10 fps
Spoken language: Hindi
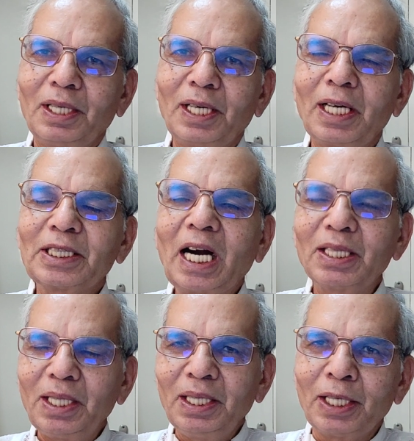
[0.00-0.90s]

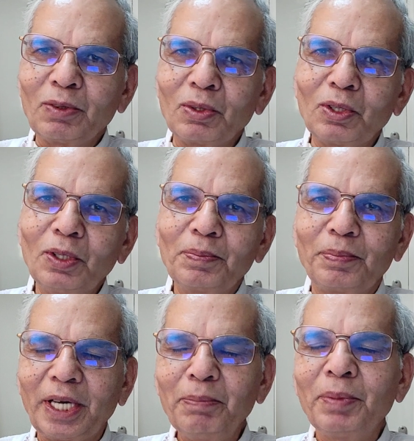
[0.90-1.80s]
लताड़ती हैं उनको
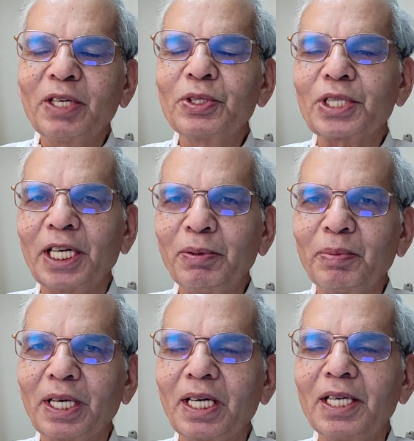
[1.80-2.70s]
प्रेम में और स्नेह
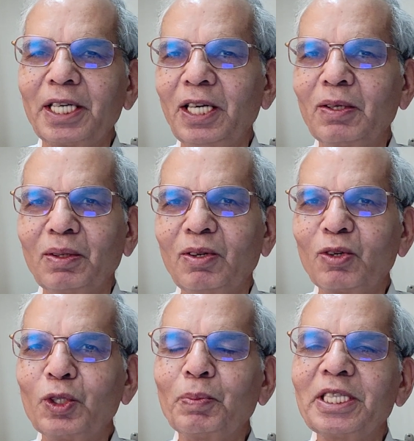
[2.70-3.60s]
में भर करके
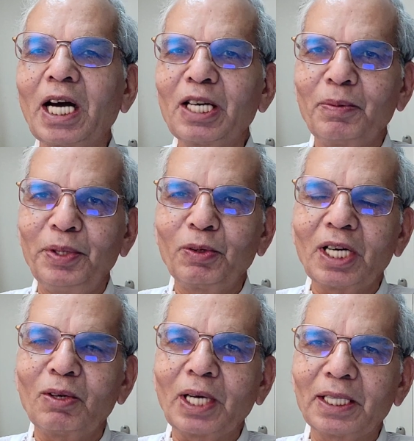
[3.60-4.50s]
और कुछ मजाक भी
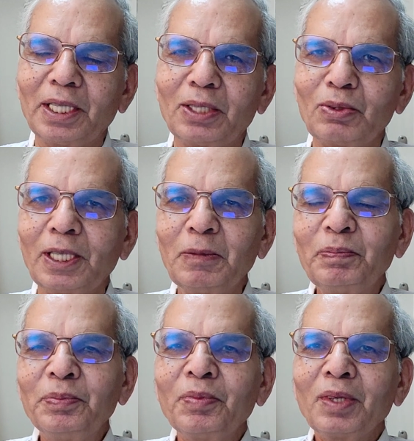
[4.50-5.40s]
उनका उड़ाते हुए
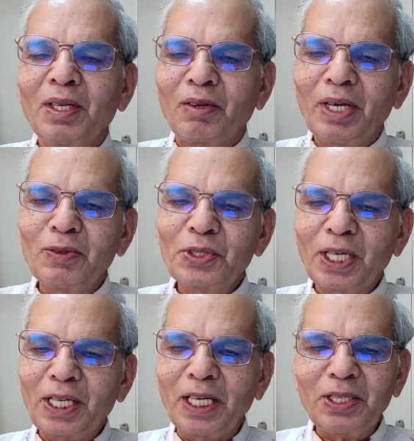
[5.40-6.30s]
वे
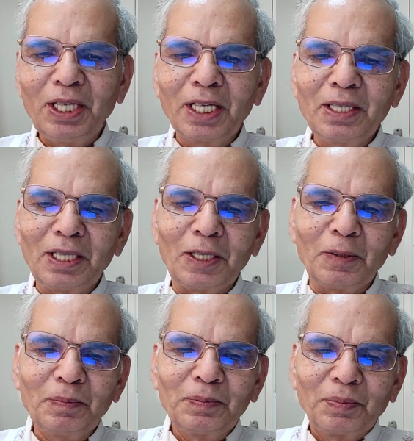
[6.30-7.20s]
उनसे कहती हैं कि
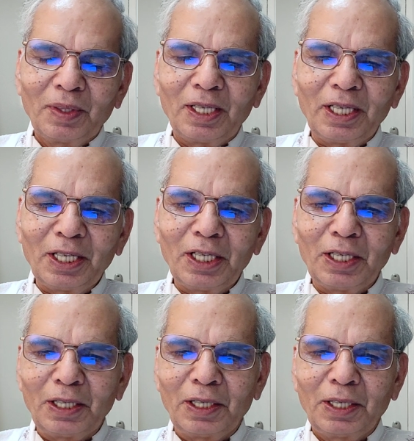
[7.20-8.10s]

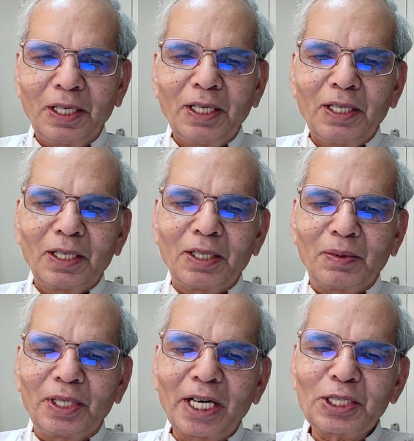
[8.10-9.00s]
ए,
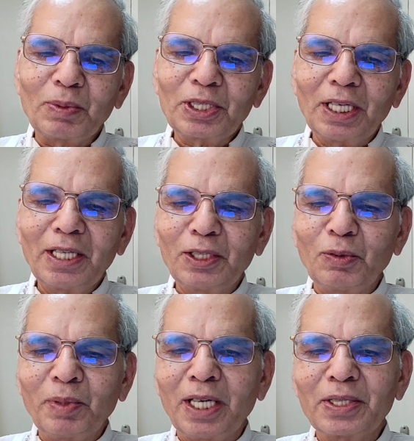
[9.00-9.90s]
क्या समझ कर के
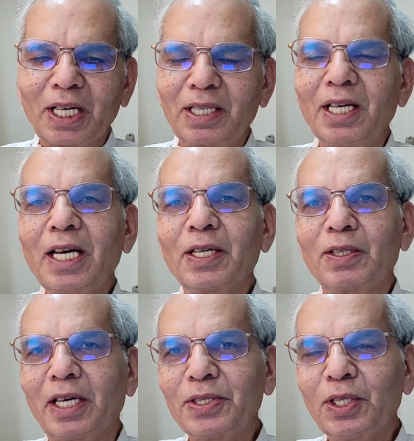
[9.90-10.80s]
तुमने ऐसा क्या
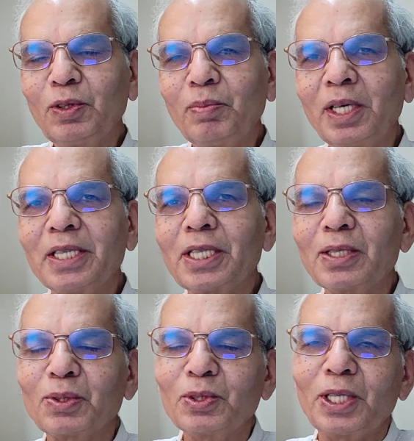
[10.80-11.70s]
कैसे तुमने
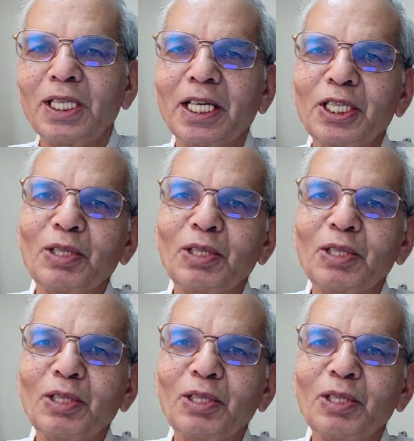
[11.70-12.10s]
ऐसा सोच लिया